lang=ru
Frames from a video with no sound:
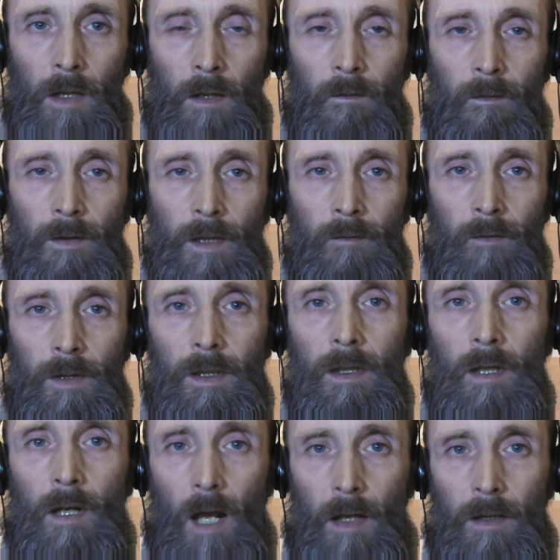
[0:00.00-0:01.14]
И в видовой
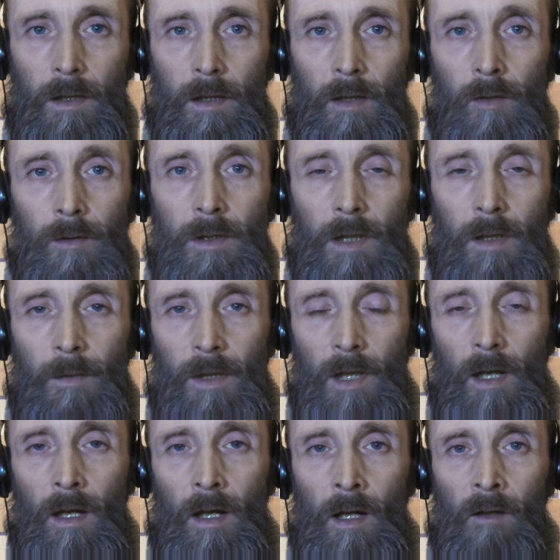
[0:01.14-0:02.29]
иерархии люди для
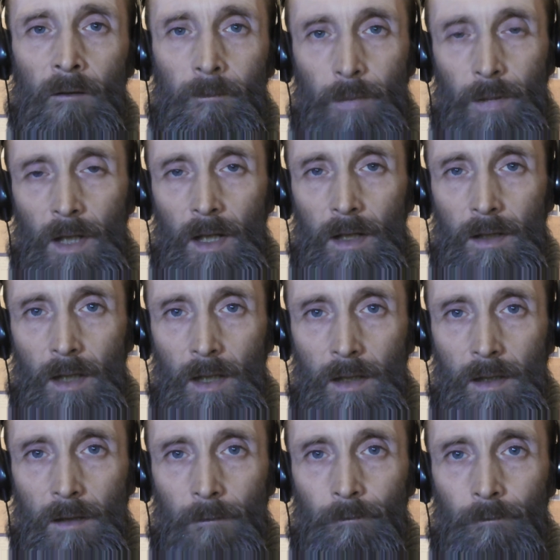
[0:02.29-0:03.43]
меня в
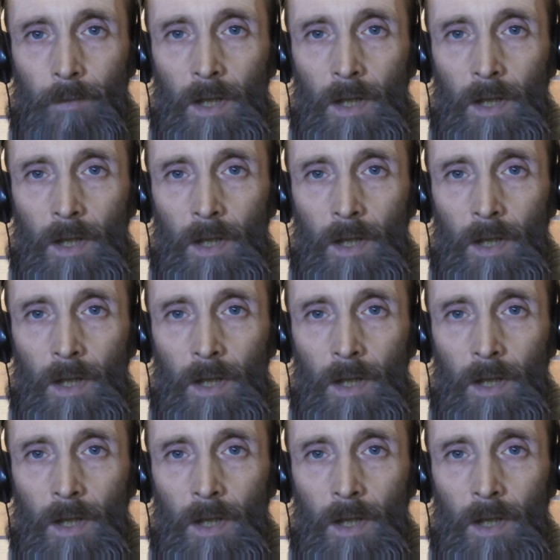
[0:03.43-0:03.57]
приоритете.